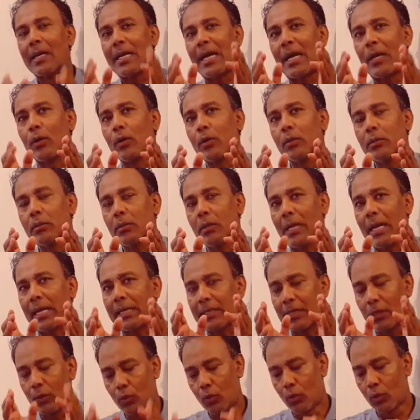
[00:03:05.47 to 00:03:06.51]
কারণ
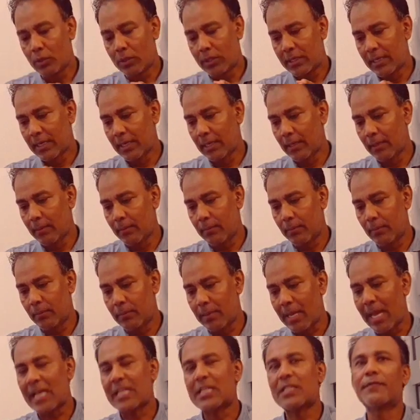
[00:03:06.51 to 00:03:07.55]
একটা লোককে
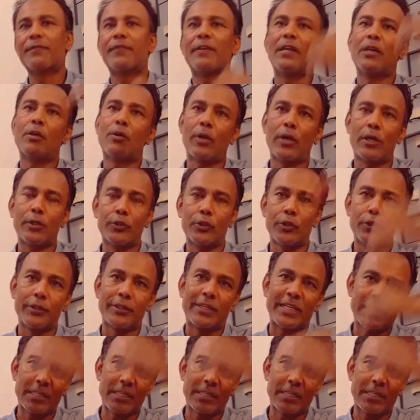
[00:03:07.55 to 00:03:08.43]
এক্সফেল করার জন্য